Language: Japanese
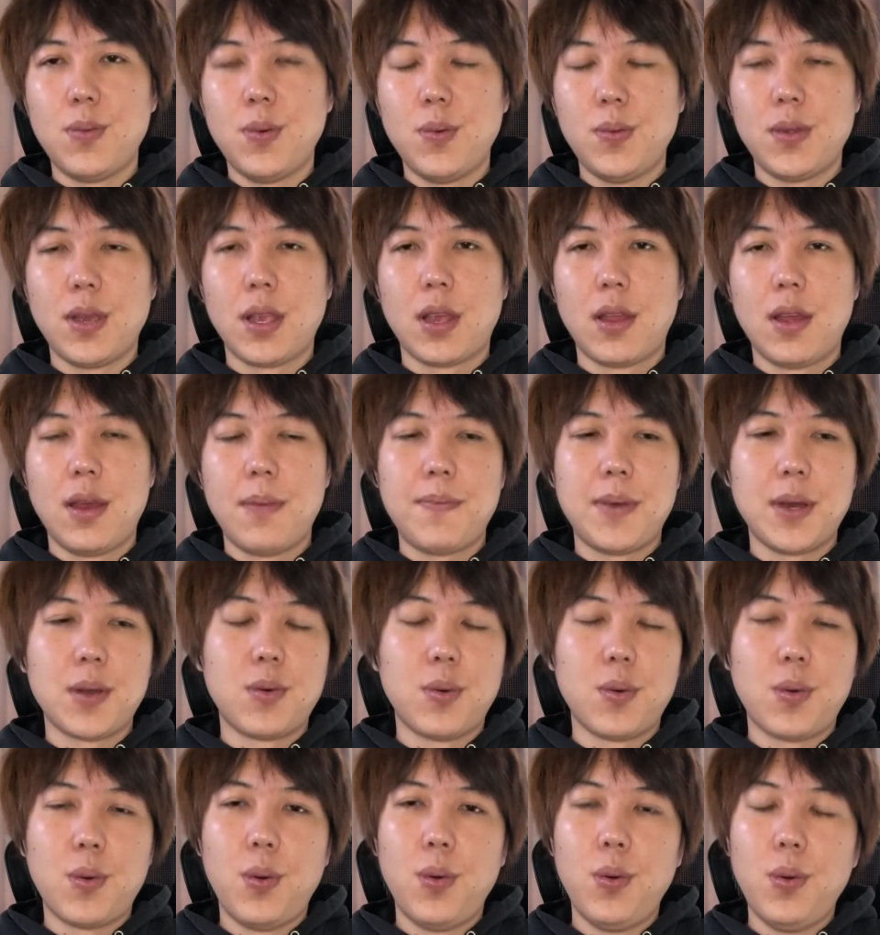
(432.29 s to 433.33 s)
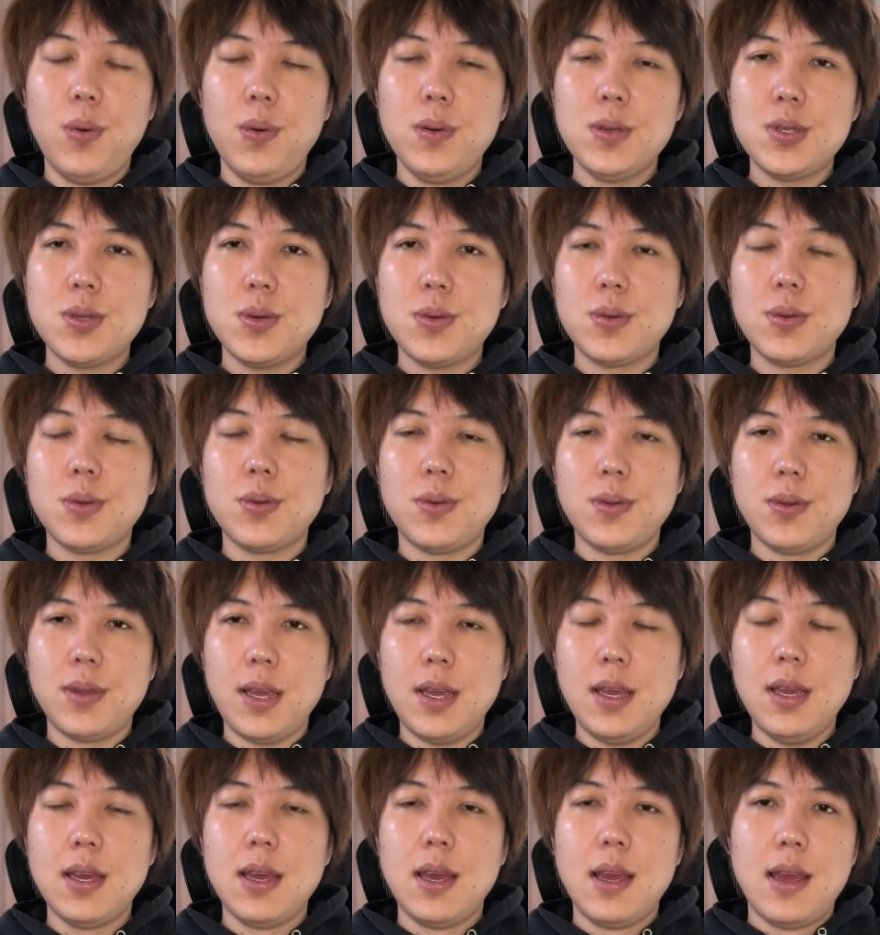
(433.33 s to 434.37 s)
うんだけどやっぱこう公職と
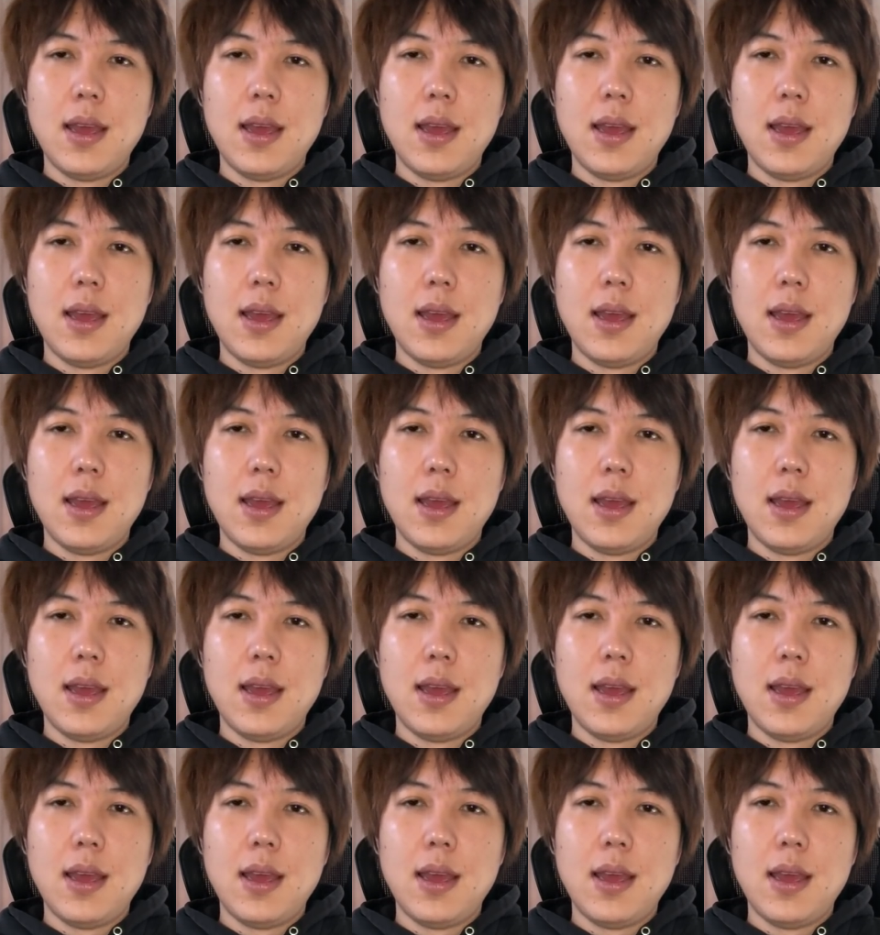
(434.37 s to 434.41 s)
ね、